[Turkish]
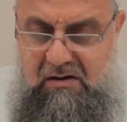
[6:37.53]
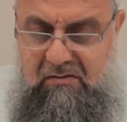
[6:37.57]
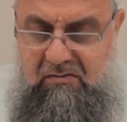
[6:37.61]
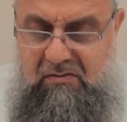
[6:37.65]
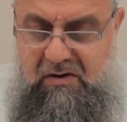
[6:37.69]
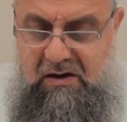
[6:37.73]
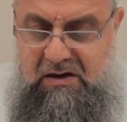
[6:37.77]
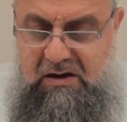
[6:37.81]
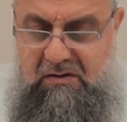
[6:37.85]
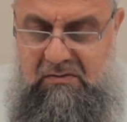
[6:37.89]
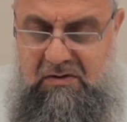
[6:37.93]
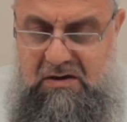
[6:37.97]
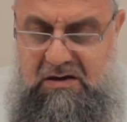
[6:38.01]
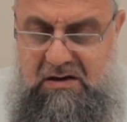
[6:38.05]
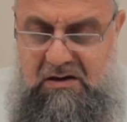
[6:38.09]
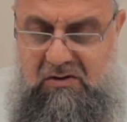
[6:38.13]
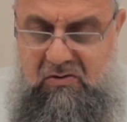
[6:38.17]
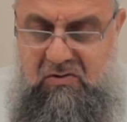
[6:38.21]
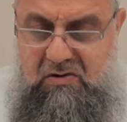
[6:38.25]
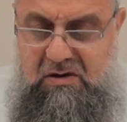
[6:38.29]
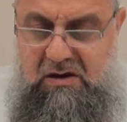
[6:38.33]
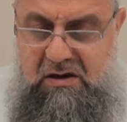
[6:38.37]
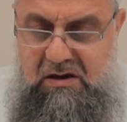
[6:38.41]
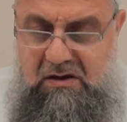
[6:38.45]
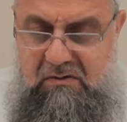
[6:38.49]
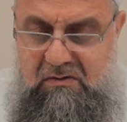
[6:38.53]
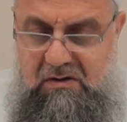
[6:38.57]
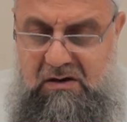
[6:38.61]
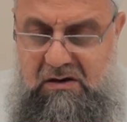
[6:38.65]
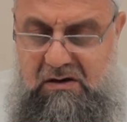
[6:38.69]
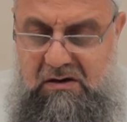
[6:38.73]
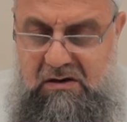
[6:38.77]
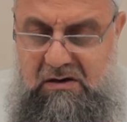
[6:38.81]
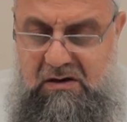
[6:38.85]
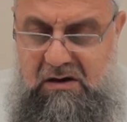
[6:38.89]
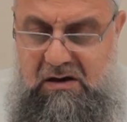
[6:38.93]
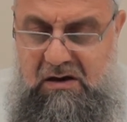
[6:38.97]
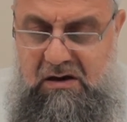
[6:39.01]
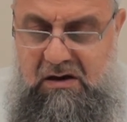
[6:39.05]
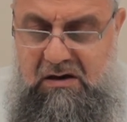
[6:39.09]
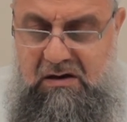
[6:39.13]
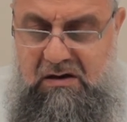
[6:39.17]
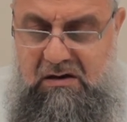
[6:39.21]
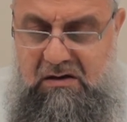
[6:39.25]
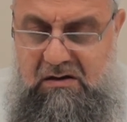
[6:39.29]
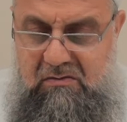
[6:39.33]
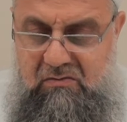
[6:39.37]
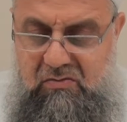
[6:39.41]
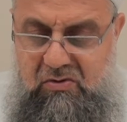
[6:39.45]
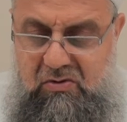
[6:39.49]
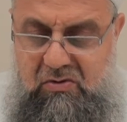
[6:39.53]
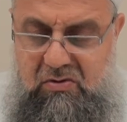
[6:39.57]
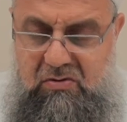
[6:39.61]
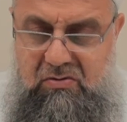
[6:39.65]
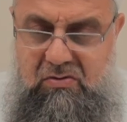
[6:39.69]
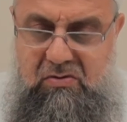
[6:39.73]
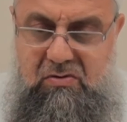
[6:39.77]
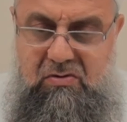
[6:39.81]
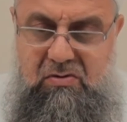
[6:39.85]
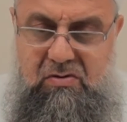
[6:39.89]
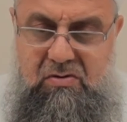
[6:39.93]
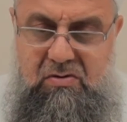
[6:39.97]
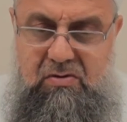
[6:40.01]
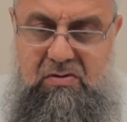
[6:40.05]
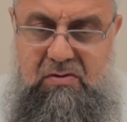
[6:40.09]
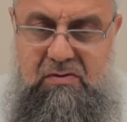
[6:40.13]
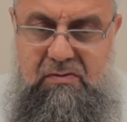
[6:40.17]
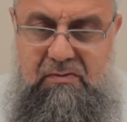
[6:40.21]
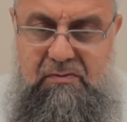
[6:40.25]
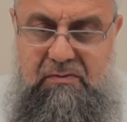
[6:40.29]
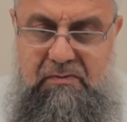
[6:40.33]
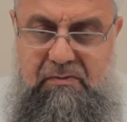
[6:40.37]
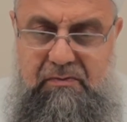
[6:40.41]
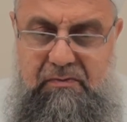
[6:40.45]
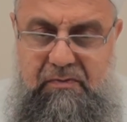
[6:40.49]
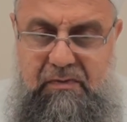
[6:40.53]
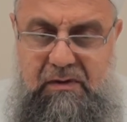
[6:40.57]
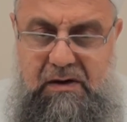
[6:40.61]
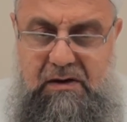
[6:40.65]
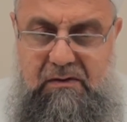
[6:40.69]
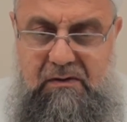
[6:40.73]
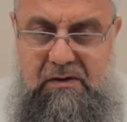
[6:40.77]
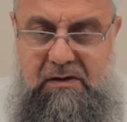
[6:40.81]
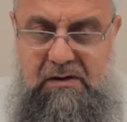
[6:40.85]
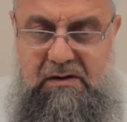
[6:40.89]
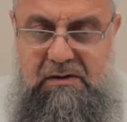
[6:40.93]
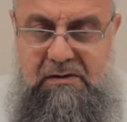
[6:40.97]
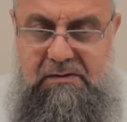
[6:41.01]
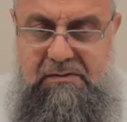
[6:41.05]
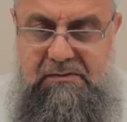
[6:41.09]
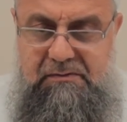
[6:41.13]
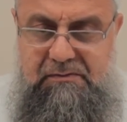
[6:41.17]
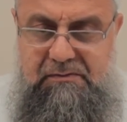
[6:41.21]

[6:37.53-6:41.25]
mertebesinin yüceliği ve değerinin büyüklüğüdür. Evet.